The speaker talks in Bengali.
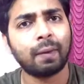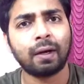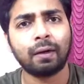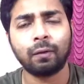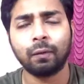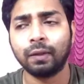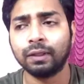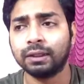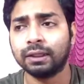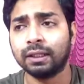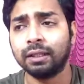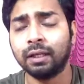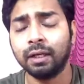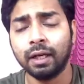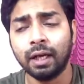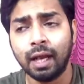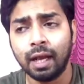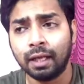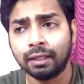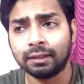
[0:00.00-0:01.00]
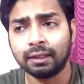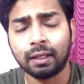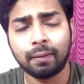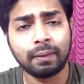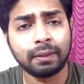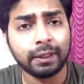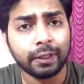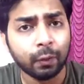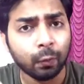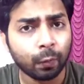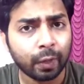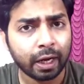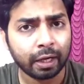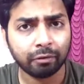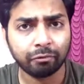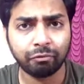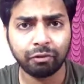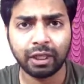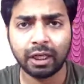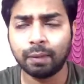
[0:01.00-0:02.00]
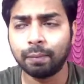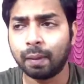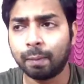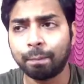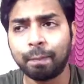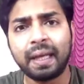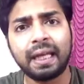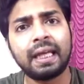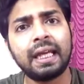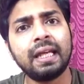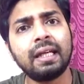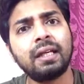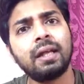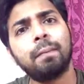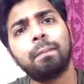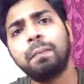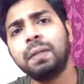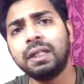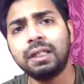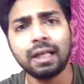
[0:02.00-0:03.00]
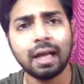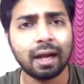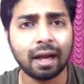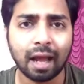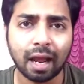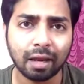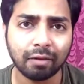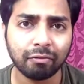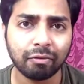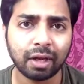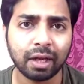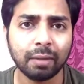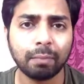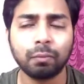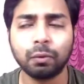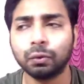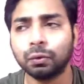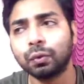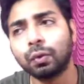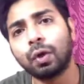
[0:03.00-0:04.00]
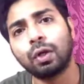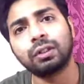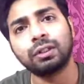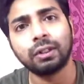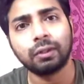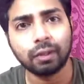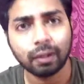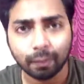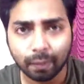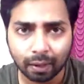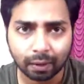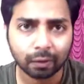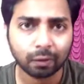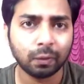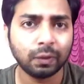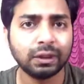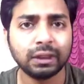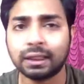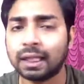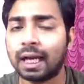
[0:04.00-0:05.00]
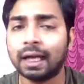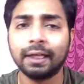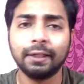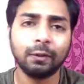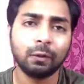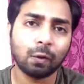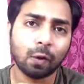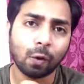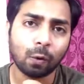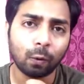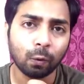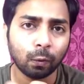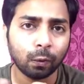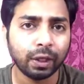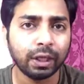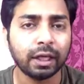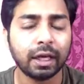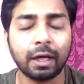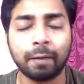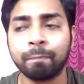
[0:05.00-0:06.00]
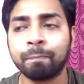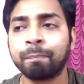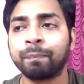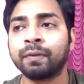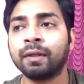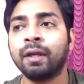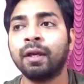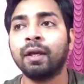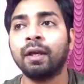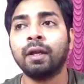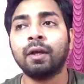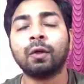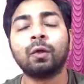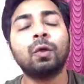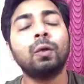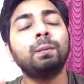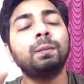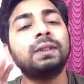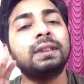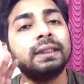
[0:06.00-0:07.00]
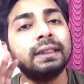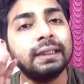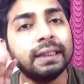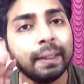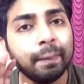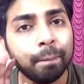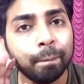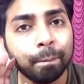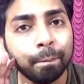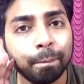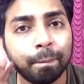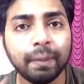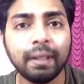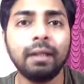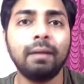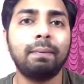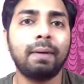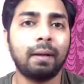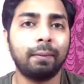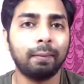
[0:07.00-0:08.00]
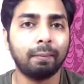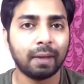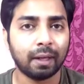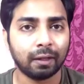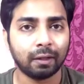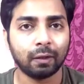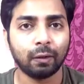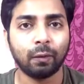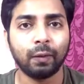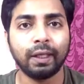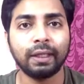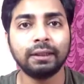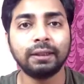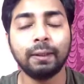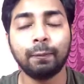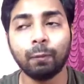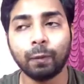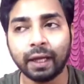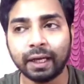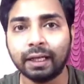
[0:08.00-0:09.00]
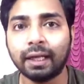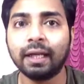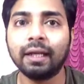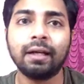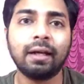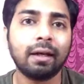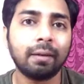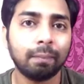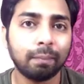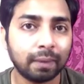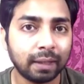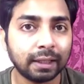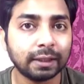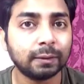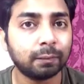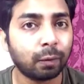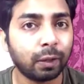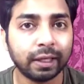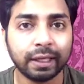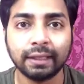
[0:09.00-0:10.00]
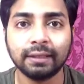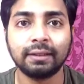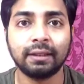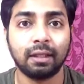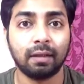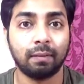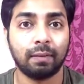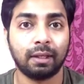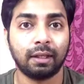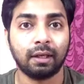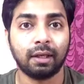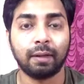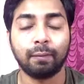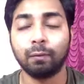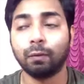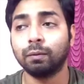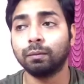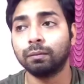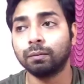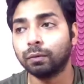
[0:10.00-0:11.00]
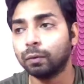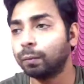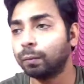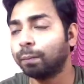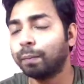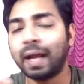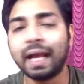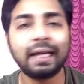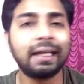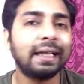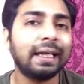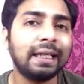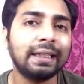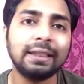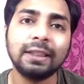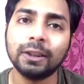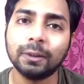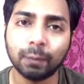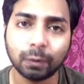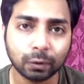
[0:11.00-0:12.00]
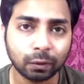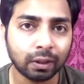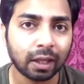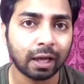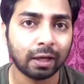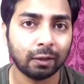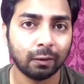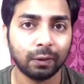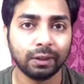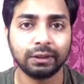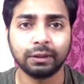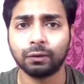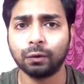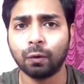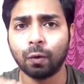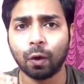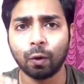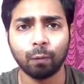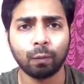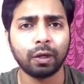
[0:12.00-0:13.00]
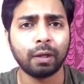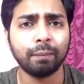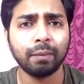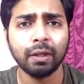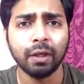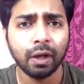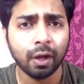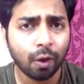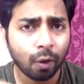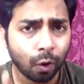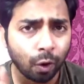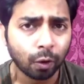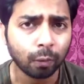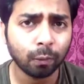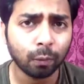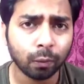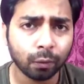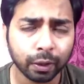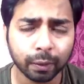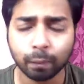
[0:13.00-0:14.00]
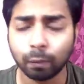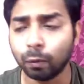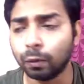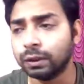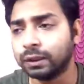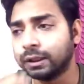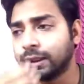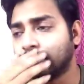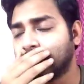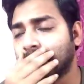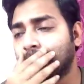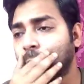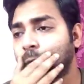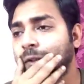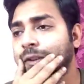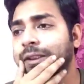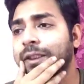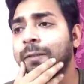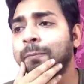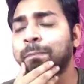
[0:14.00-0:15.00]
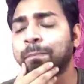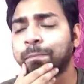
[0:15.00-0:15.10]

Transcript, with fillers: বানানো হয়েছে সিনেমার যে লুক অ্যান্ড ফিল বা মেকিংটা বিশাল হাইফাই প্রচুর খরচা করে বানানো হয়েছে তা কিন্তু কখনোই না খুব সিম্পলভাবে বানানো হয়েছে এবং এটাই এটার প্লাস পয়েন্ট এই সিনেমাটার এবং খুব প্র্যাকটিক্যাল জিনিসপত্র দেখানো হয়েছে তো গল্পটা আমি অল্প করে বলছি সেটা হচ্ছে যে